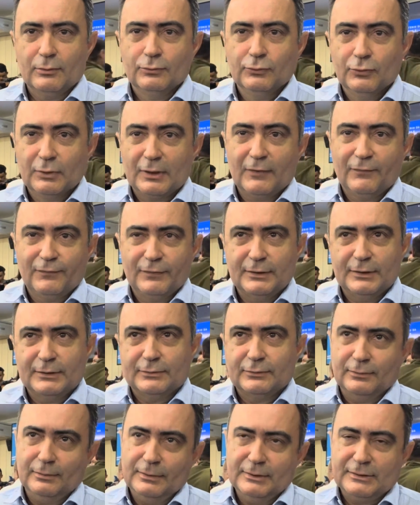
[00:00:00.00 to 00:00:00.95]
nunca
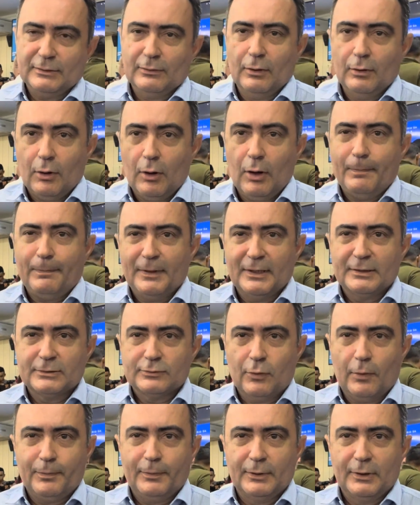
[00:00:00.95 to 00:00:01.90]
visto, isso é apenas
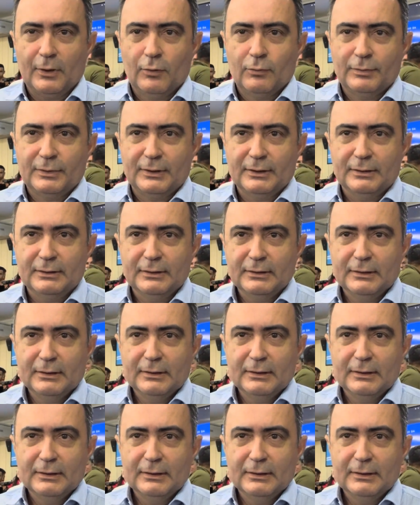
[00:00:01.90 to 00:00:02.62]
uma opinião minha.